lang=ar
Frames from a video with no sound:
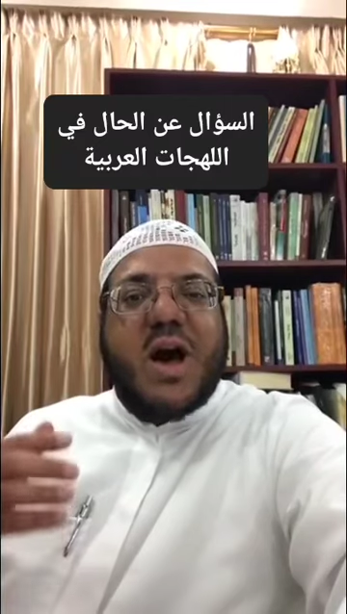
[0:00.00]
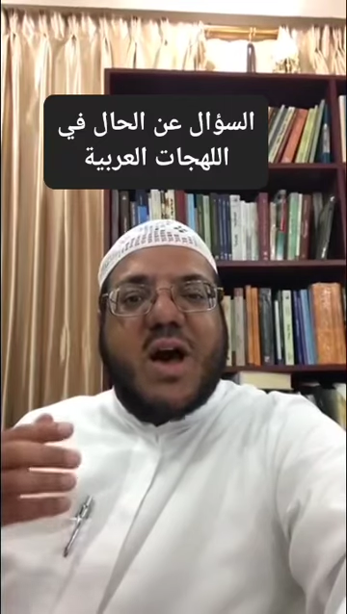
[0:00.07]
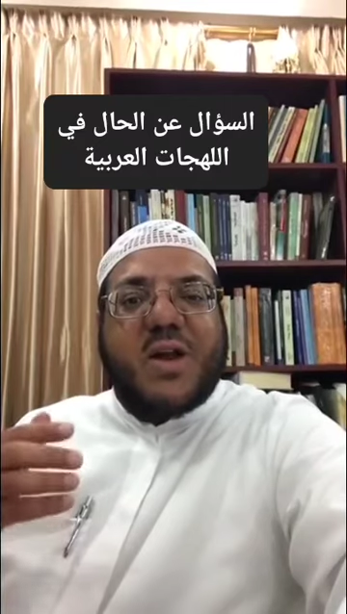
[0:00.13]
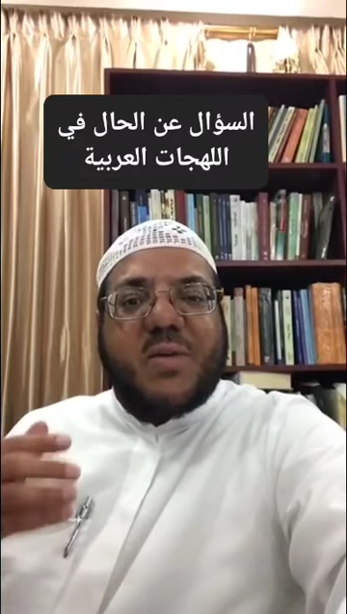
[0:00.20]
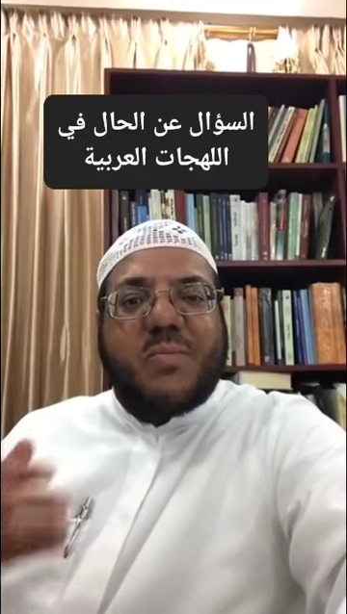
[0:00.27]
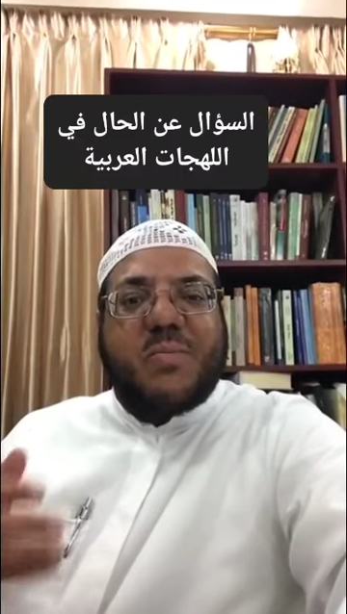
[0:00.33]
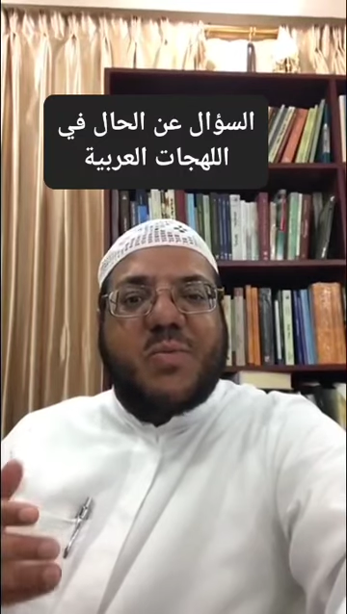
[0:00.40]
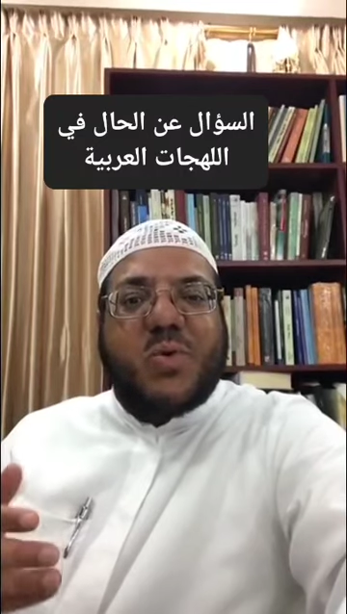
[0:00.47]

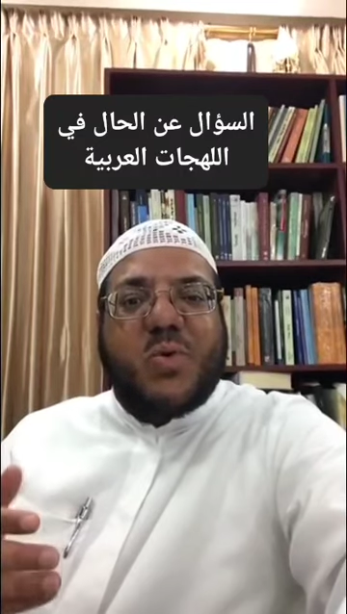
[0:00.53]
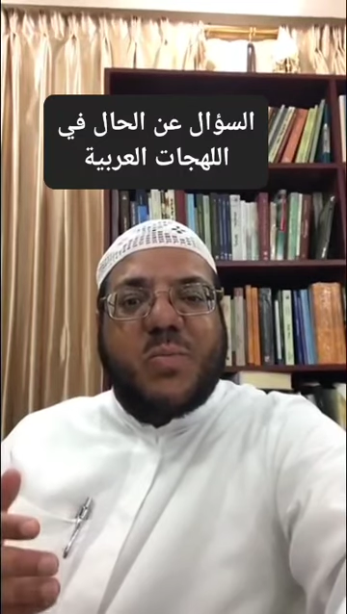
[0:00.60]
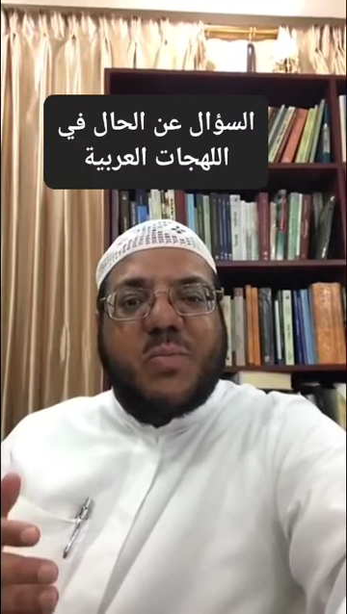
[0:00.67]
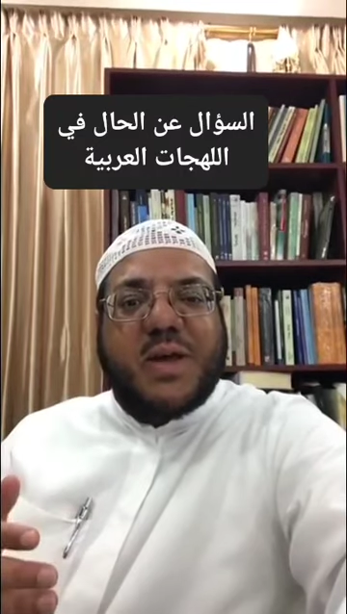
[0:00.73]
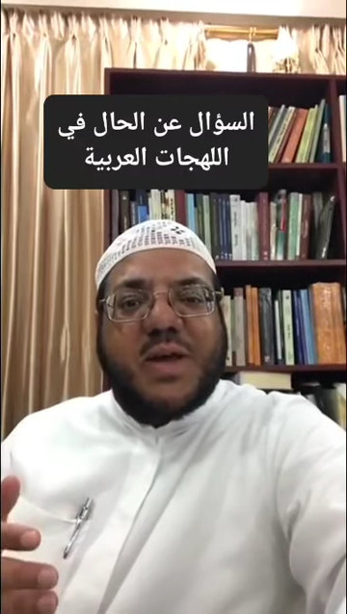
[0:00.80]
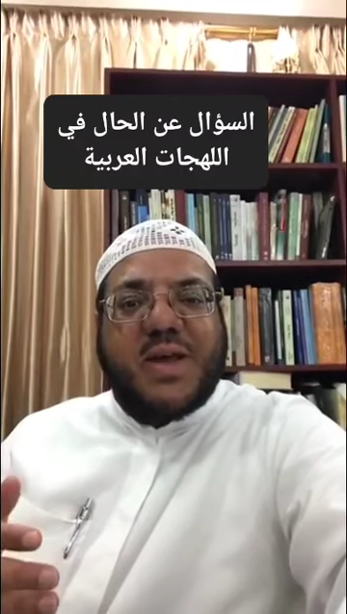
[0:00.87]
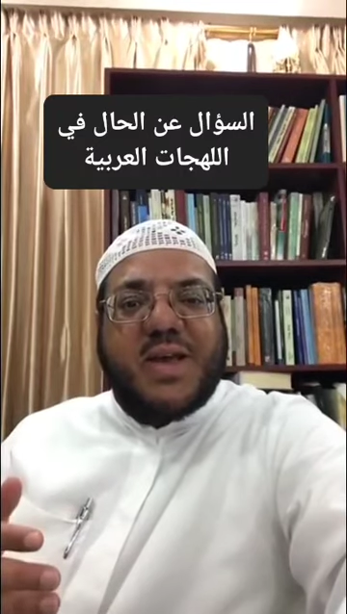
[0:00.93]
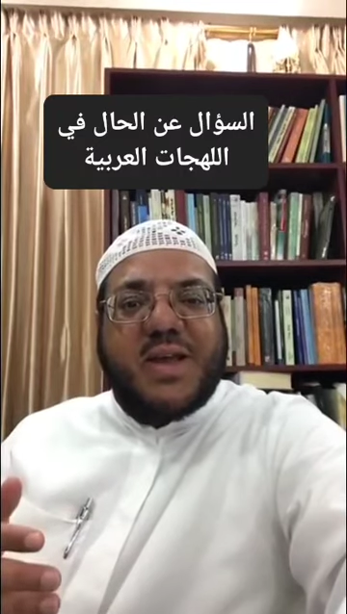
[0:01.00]
أربكم
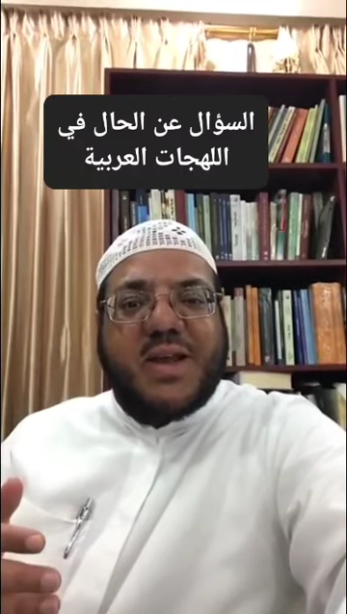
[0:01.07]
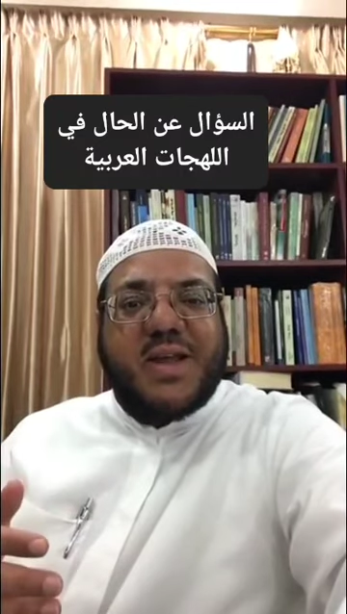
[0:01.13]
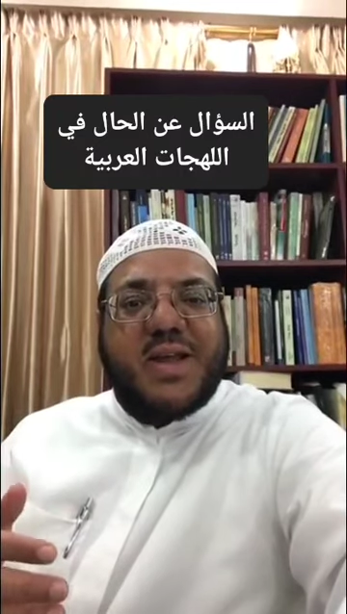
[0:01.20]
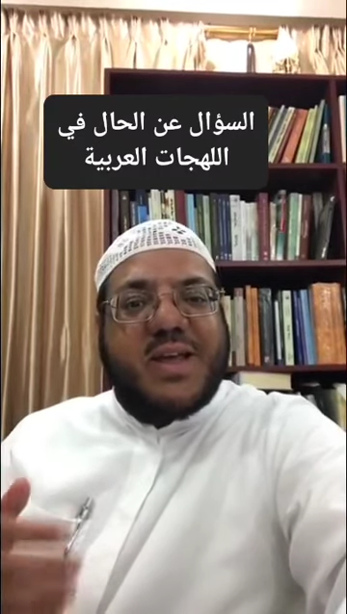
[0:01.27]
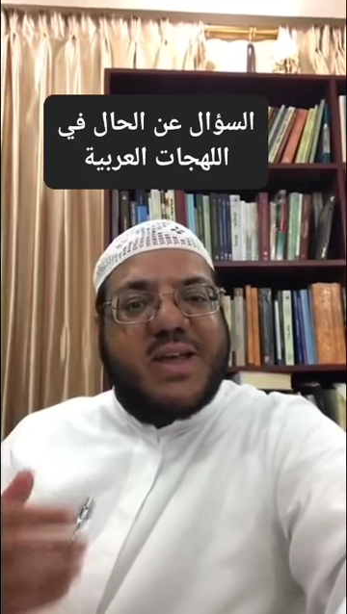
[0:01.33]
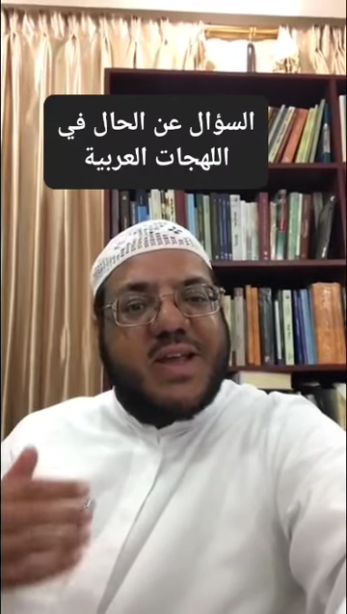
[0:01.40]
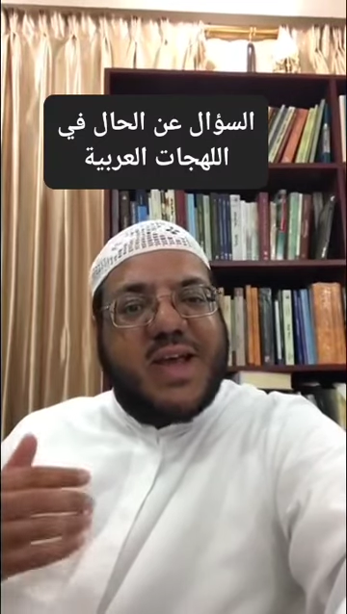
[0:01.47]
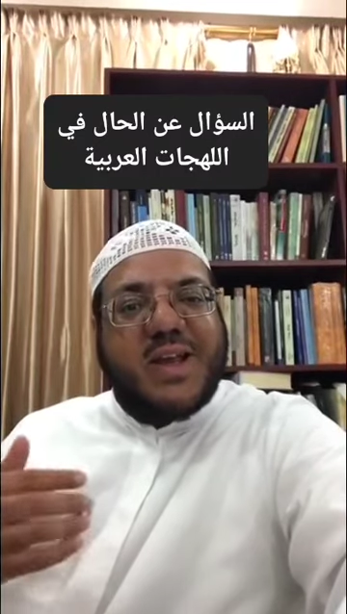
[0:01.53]
بخير
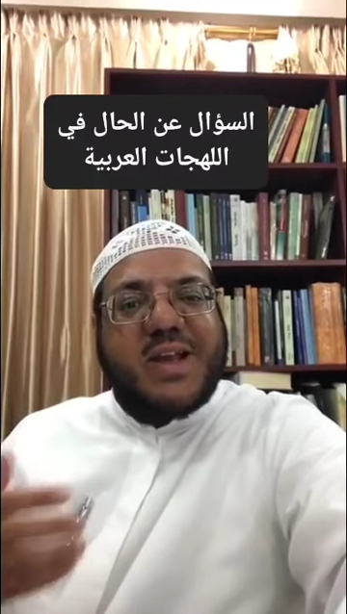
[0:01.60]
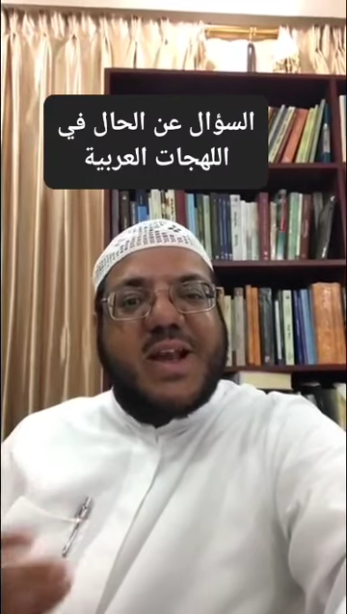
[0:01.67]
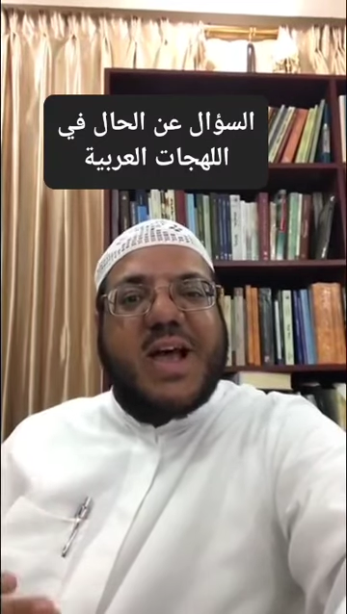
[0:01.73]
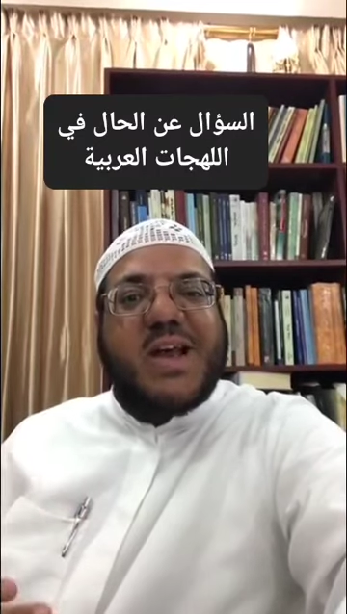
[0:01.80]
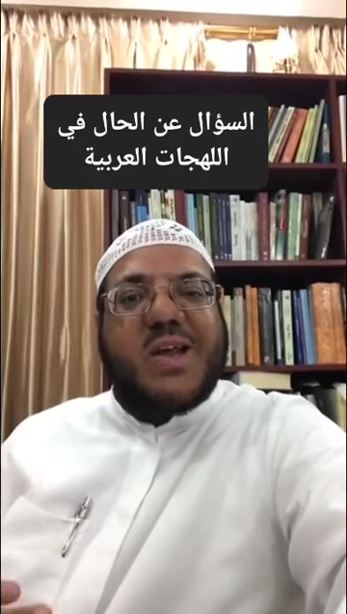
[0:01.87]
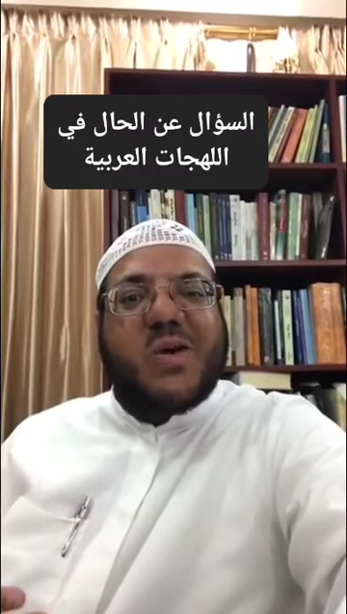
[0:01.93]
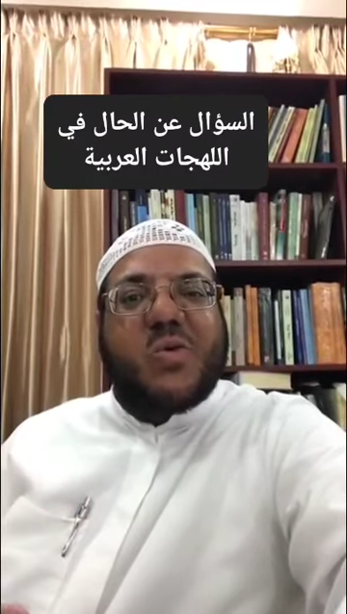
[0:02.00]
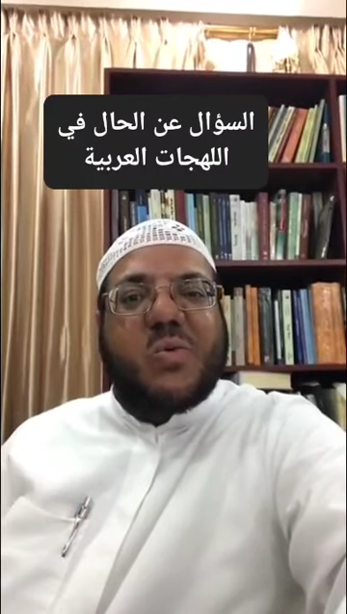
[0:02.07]
يعني
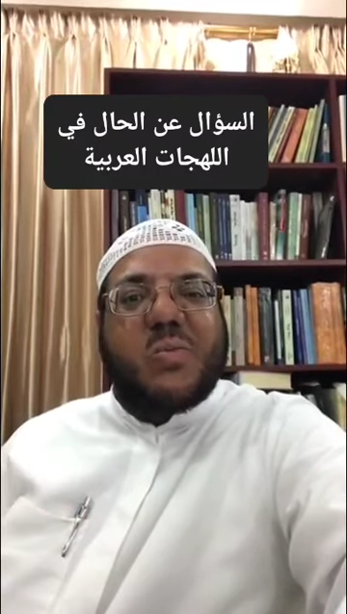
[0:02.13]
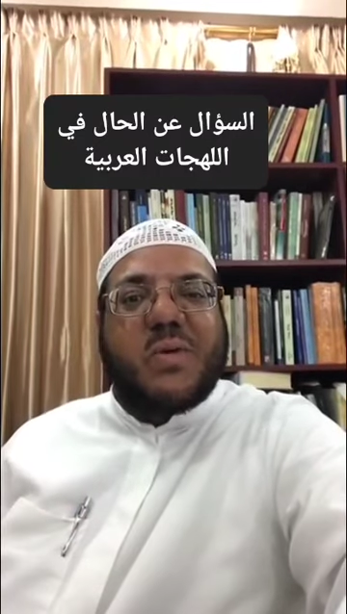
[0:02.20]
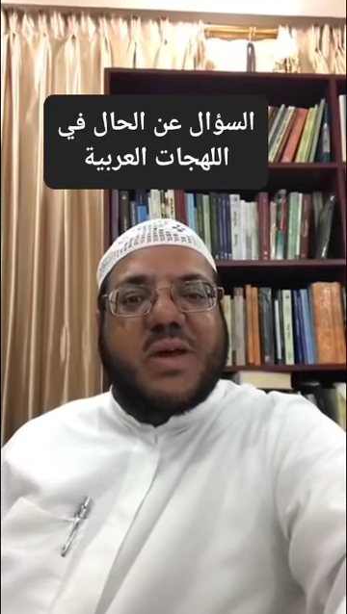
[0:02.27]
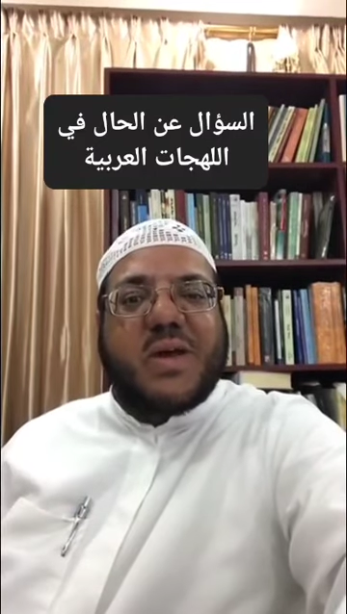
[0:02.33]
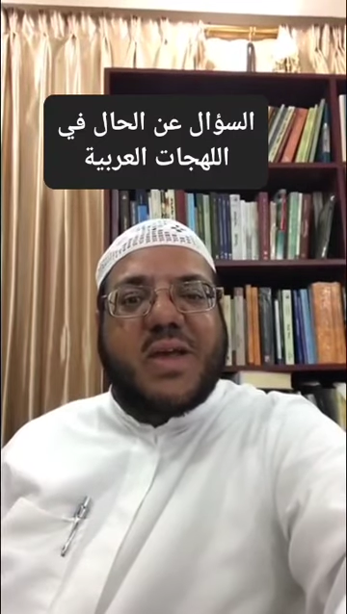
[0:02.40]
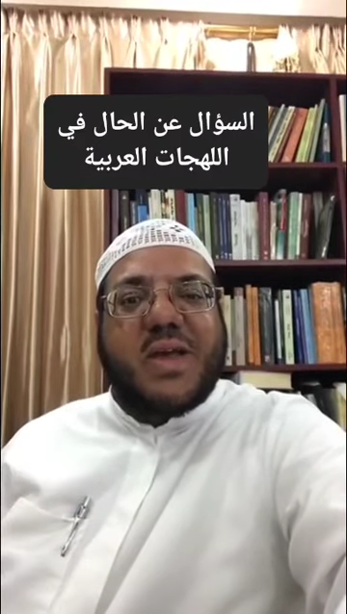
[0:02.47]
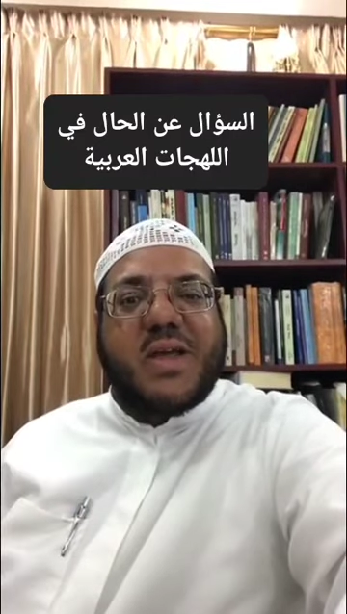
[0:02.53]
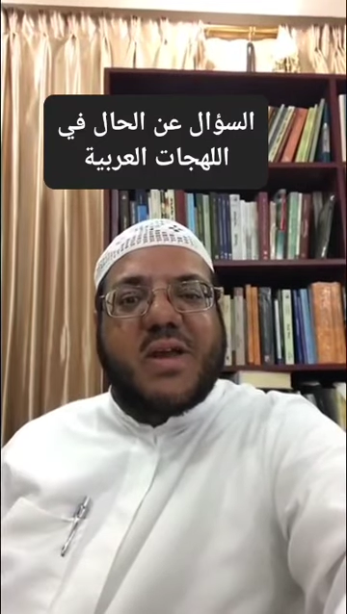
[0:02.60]
لعلكم
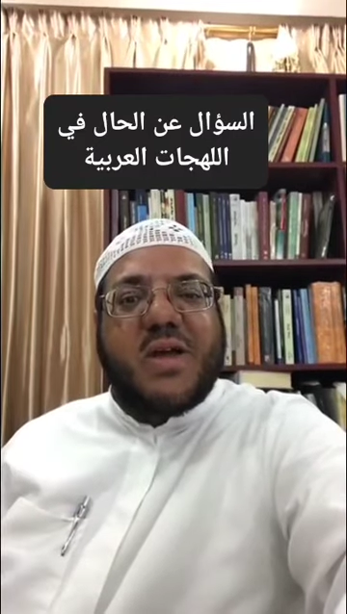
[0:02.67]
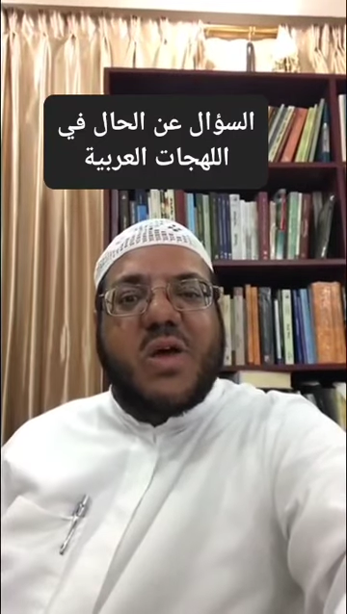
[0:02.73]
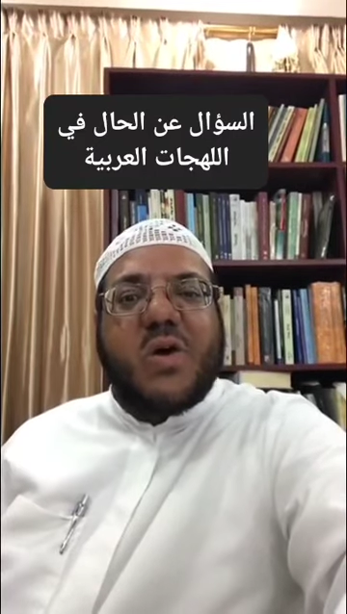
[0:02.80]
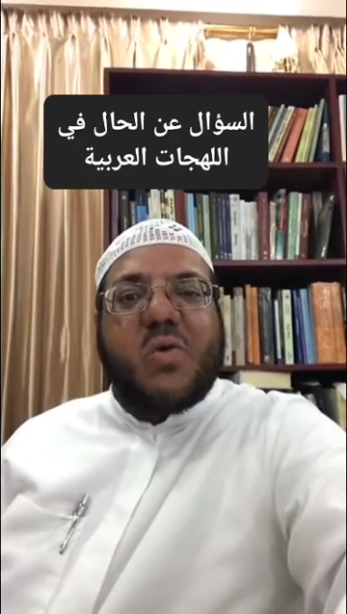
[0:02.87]
بخير